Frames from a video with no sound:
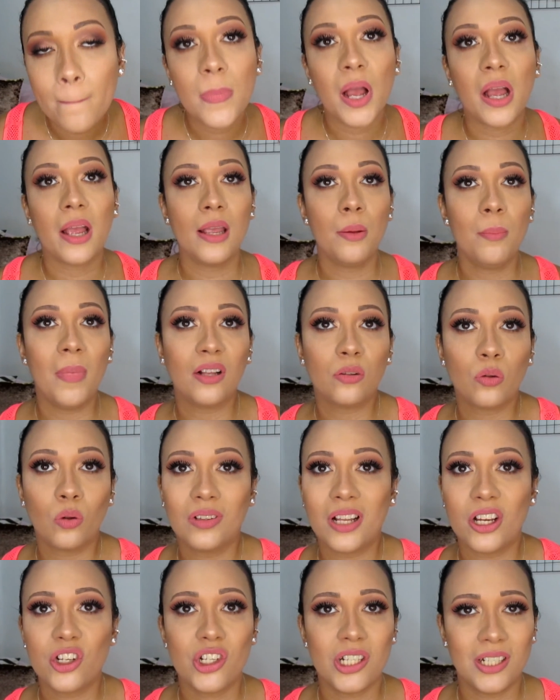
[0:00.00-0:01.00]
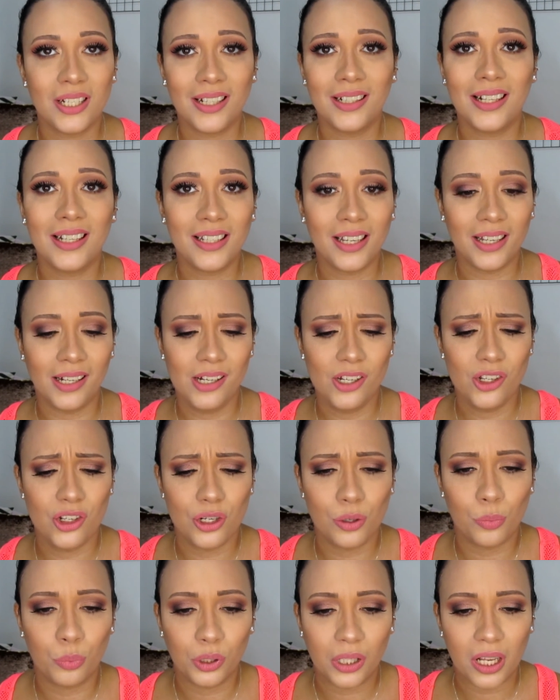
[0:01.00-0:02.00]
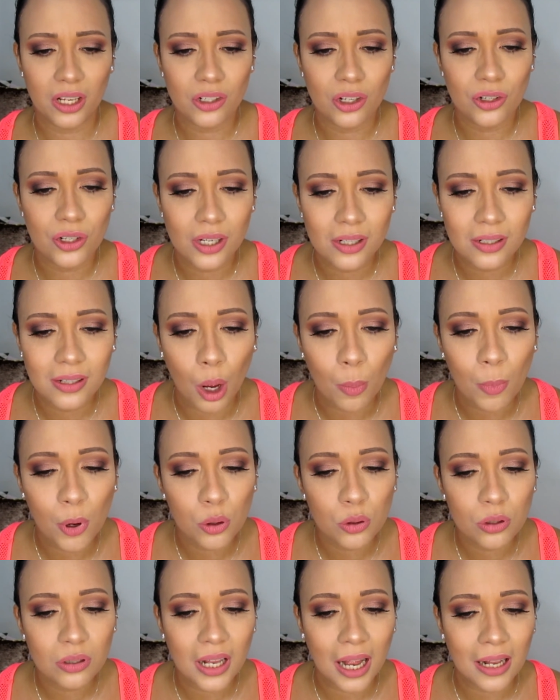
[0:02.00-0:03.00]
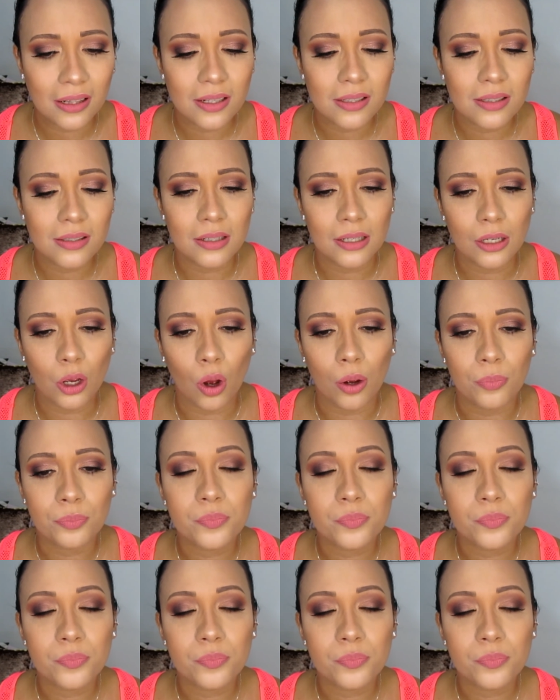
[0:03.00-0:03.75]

E batom da China é daquele tipo, né, gente? Ele dá uma grudada assim, ó.